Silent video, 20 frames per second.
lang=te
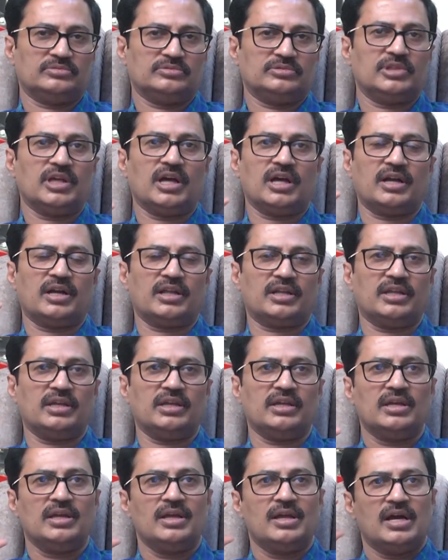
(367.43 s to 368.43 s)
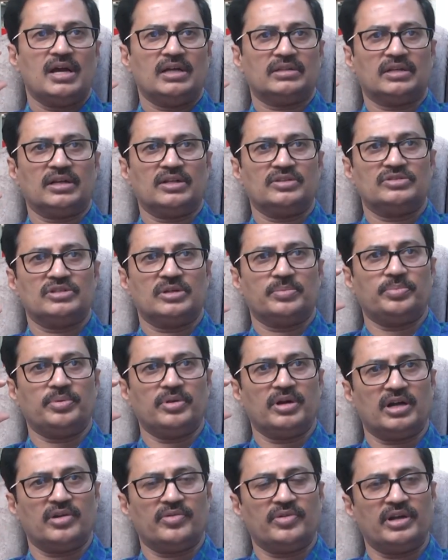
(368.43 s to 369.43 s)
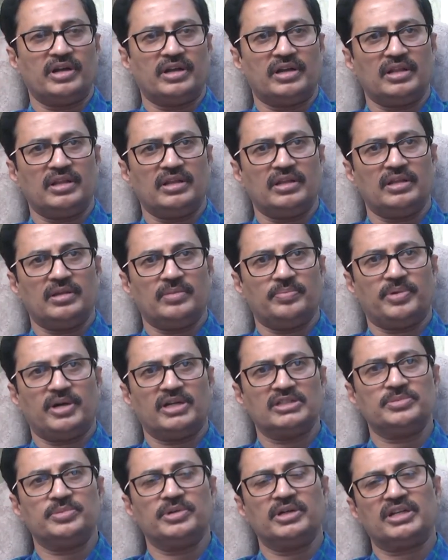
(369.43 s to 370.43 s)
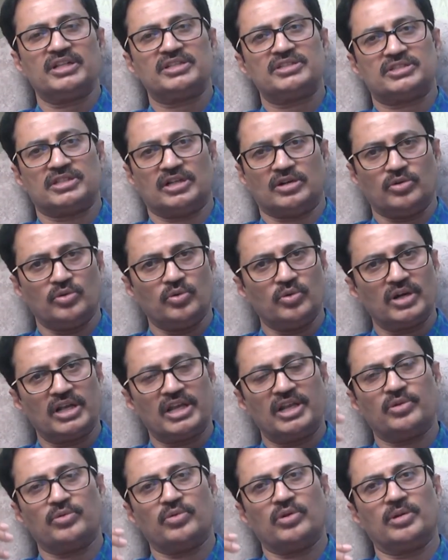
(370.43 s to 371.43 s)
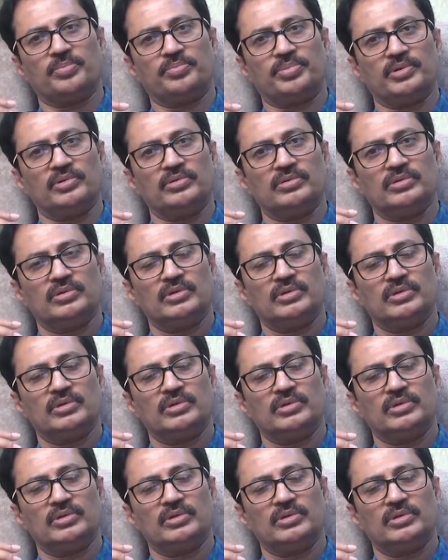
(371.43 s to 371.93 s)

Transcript: ఉదాహరణకి అతనికి జబ్బు ఉన్నటువంటి పాజిబిలిటీస్ తక్కువ ఉన్నాయనుకున్నప్పుడు